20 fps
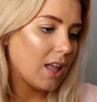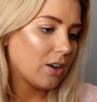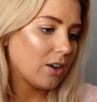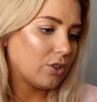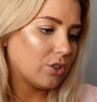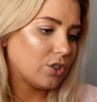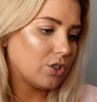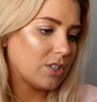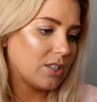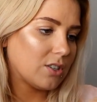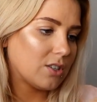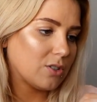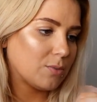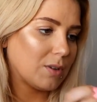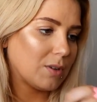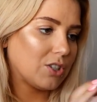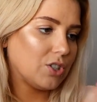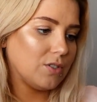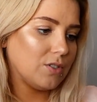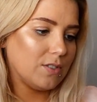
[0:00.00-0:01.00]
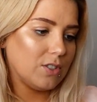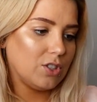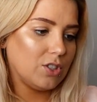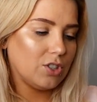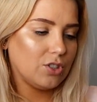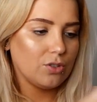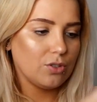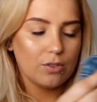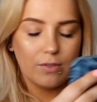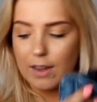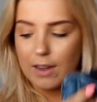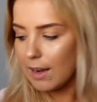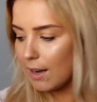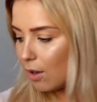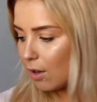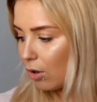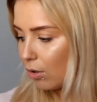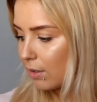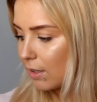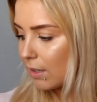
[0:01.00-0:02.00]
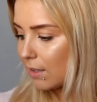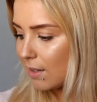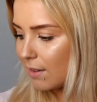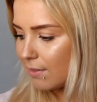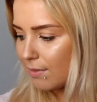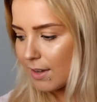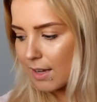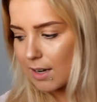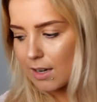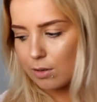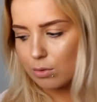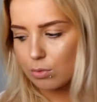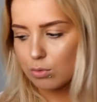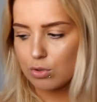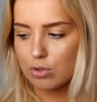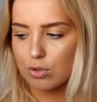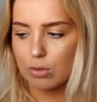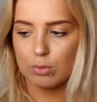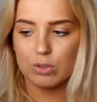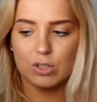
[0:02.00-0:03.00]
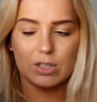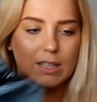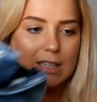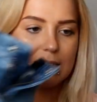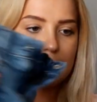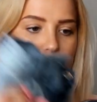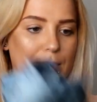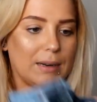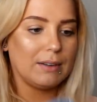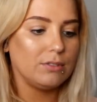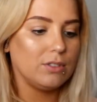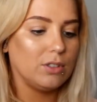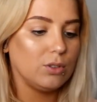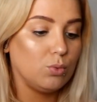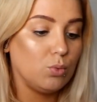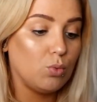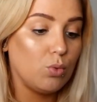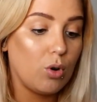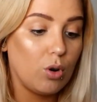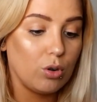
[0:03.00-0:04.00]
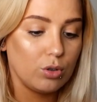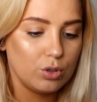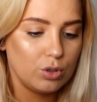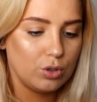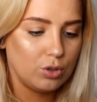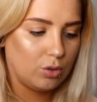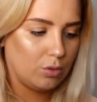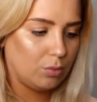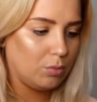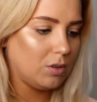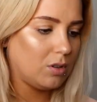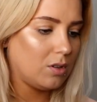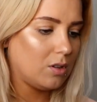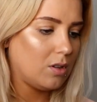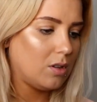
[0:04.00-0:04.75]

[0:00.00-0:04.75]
koszt to jest rozmiar 92, ale one niewiele różnią się tak naprawdę długością